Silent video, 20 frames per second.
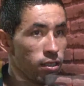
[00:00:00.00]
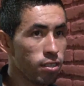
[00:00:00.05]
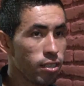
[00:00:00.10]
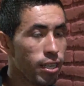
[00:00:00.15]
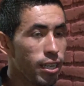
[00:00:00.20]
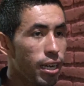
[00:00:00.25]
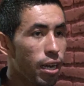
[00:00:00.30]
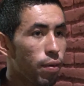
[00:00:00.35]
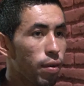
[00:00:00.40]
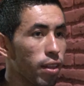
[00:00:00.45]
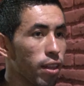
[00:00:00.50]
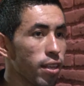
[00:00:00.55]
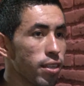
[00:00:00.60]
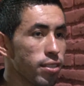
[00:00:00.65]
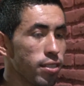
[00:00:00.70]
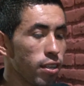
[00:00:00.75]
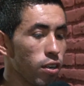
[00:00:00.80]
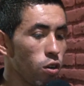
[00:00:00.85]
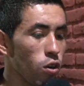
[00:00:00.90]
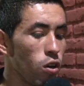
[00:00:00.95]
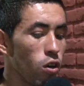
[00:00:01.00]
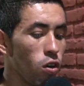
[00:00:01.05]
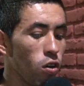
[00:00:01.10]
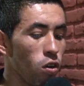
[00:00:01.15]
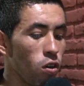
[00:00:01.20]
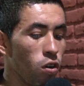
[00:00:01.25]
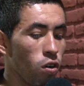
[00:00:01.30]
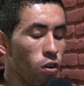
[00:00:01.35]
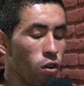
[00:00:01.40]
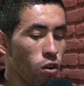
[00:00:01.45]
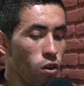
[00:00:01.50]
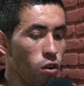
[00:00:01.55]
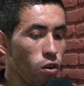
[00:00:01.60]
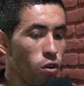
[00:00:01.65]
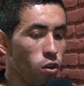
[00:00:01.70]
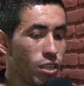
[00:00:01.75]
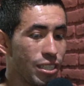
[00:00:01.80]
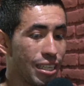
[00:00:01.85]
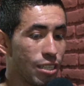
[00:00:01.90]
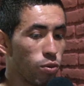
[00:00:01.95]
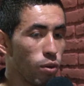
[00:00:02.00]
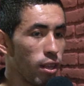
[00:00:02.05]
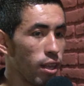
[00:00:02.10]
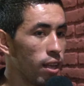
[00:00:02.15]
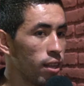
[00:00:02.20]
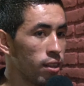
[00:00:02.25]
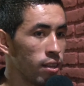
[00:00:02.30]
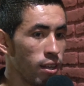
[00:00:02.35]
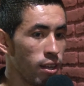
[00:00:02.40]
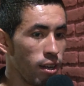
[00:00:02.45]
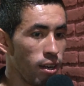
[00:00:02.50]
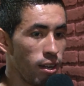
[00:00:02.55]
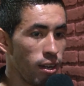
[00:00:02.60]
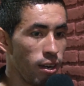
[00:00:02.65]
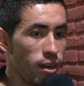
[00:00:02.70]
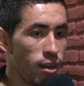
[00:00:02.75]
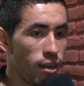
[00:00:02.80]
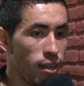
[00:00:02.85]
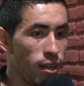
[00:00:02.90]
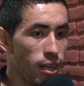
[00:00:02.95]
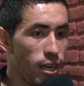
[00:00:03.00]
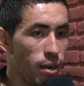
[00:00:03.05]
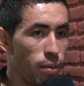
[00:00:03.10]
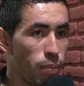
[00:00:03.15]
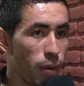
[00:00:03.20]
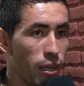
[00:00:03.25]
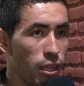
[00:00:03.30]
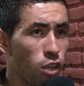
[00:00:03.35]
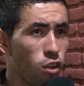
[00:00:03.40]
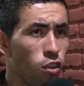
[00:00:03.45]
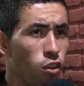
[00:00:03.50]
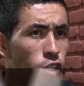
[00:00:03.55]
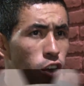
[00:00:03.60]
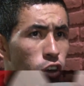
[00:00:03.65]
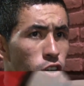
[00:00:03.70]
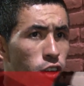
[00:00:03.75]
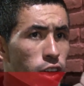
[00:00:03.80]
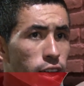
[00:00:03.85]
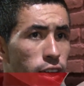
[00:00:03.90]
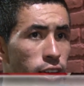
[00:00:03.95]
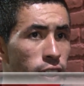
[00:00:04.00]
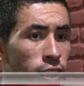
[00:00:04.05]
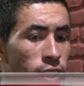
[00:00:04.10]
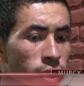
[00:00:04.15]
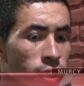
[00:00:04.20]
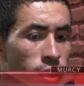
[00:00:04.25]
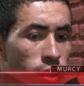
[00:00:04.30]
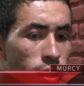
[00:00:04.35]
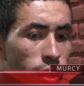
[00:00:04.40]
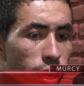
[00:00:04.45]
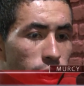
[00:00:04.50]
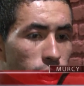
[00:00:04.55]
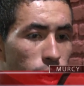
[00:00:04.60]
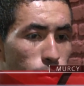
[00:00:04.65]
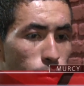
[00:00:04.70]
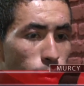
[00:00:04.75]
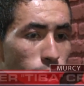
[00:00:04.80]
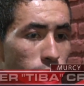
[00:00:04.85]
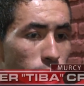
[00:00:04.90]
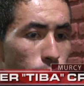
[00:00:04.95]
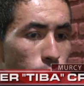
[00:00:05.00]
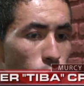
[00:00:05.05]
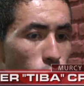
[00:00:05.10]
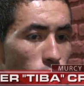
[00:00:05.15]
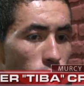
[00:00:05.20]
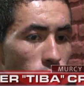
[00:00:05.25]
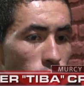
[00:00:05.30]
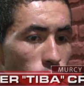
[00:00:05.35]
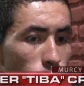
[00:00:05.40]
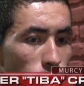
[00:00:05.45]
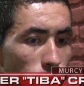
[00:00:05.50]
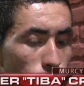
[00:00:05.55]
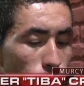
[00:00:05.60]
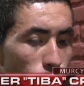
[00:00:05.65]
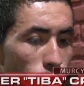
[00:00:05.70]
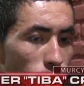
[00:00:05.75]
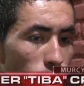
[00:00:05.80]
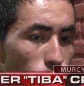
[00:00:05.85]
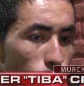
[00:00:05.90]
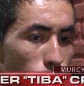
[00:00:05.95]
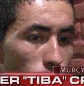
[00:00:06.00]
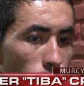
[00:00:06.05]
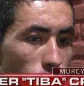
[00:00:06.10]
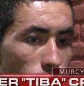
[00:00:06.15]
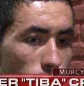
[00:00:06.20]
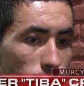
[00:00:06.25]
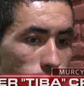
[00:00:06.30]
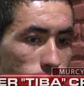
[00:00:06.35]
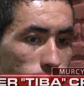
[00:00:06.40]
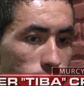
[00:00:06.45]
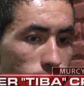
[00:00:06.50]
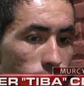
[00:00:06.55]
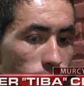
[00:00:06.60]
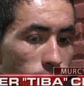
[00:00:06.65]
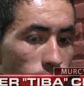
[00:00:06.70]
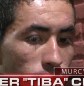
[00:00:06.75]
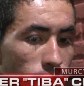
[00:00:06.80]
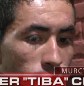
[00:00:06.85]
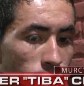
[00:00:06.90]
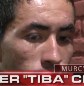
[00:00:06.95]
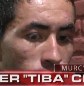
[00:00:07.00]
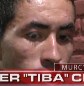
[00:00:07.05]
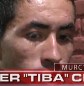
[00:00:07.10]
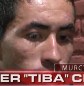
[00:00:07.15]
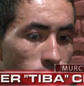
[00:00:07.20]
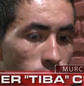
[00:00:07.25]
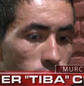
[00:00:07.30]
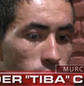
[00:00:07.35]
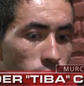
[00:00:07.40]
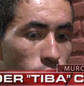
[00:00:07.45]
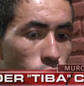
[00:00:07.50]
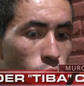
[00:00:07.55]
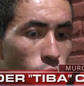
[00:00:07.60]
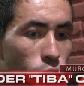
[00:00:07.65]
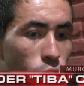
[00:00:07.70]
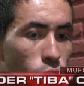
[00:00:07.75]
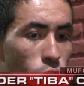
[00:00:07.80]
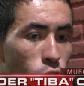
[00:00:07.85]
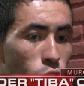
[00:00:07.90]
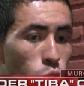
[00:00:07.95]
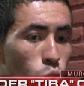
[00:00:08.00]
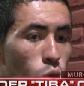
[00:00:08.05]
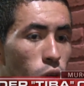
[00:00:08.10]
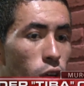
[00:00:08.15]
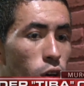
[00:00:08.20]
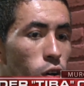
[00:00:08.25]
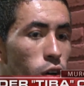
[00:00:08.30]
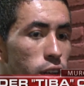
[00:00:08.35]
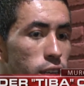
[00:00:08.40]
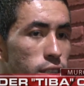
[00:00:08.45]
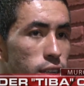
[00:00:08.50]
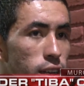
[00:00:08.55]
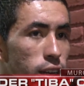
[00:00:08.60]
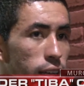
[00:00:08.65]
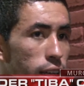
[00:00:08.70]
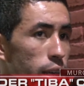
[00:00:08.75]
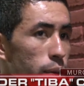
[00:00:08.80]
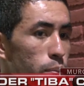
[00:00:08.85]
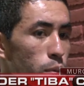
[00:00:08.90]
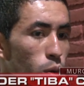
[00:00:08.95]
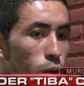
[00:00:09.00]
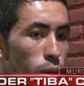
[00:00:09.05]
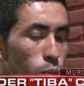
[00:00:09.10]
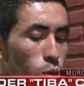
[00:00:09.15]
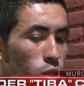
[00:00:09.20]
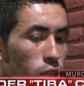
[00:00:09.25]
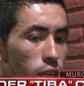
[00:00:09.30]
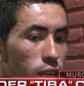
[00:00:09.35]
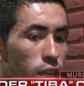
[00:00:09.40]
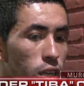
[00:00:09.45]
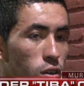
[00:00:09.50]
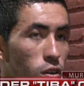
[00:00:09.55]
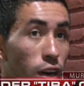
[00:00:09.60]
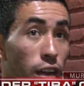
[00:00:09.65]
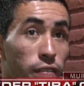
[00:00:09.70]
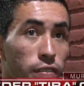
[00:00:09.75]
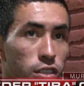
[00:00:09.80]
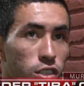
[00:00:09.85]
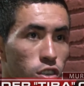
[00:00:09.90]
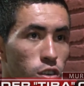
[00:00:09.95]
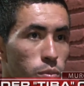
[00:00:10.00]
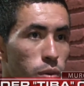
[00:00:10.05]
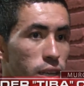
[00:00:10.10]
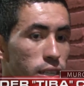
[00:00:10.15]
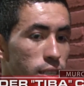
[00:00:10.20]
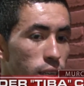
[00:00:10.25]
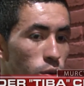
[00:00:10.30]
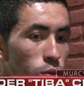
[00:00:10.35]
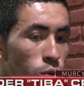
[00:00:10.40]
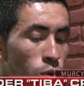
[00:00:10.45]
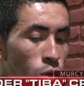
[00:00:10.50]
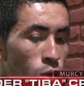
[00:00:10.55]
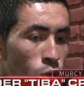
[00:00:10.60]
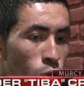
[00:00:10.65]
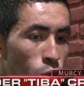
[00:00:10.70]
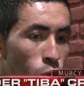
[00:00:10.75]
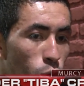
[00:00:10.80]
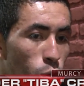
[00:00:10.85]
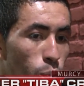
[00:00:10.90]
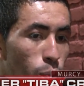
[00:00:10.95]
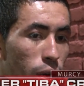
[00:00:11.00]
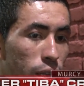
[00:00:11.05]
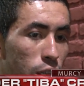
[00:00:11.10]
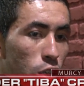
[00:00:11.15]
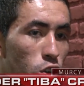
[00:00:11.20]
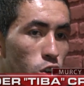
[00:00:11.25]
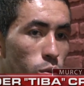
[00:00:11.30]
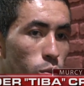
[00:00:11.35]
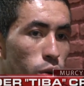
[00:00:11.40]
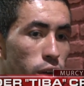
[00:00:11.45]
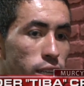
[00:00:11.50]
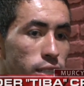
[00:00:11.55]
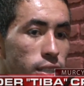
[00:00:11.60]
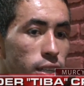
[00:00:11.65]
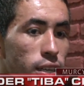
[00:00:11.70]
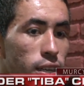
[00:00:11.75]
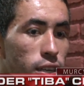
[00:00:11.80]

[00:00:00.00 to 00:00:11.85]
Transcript: Sí, la verdad este, no, no, es casualidad, el, partido de hoy creo que, el equipo venía mejorando, venía mejorando y, este, y tanto los jugadores, el equipo, el cuerpo técnico, la afición merecían un partido como este